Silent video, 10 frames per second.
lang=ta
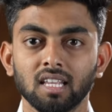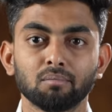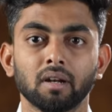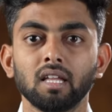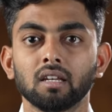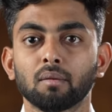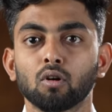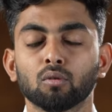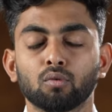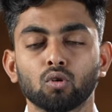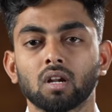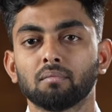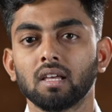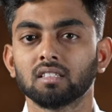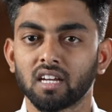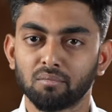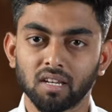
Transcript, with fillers: கிளிக் பண்ணி நம்மளோட ப்ரோக்ராமில் ஜாயின்